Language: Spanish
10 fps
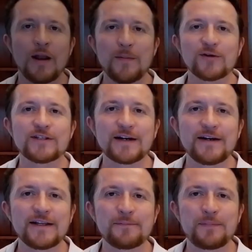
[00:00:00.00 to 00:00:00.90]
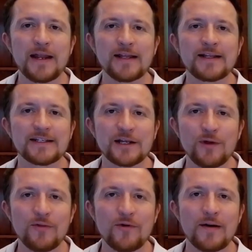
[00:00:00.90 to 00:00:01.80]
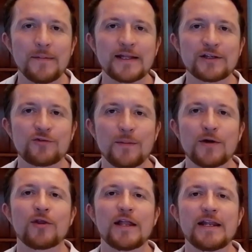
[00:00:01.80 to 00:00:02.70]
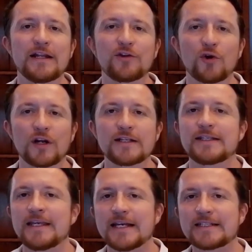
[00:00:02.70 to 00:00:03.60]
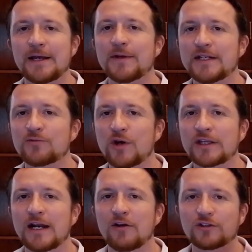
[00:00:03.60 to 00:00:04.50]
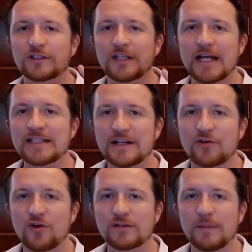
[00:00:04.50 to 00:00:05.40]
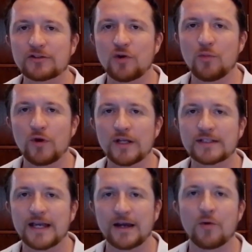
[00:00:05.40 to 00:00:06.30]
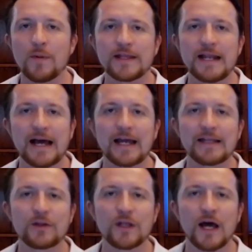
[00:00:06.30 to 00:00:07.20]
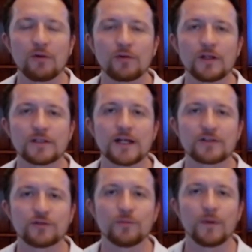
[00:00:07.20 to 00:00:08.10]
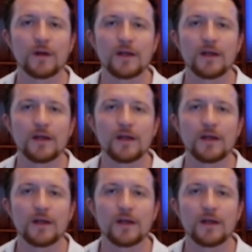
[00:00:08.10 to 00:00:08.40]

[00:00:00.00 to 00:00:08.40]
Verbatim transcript: Hola amigos de Creative Planet, les saluda nuevamente su amigo Daniel Torres y esta vez les voy a traer los tres errores más comunes que comete la gente al utilizar Zoom.